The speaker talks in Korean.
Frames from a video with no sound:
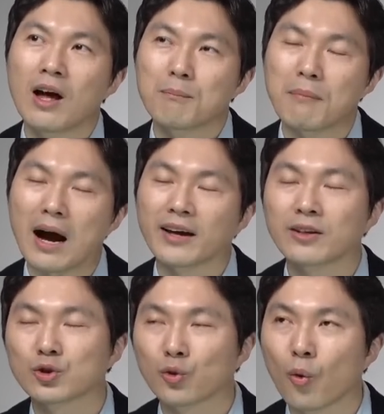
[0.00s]

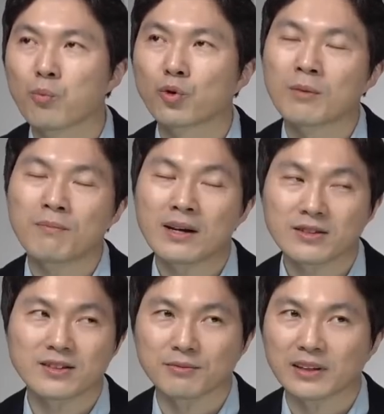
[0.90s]
마이너스 5%가
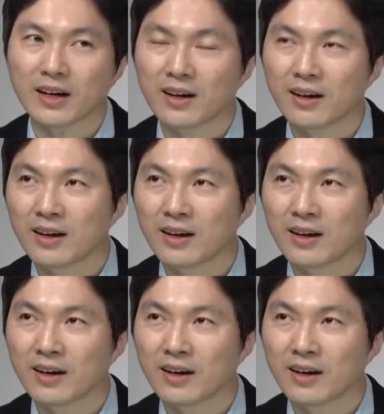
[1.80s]
빠졌습니다.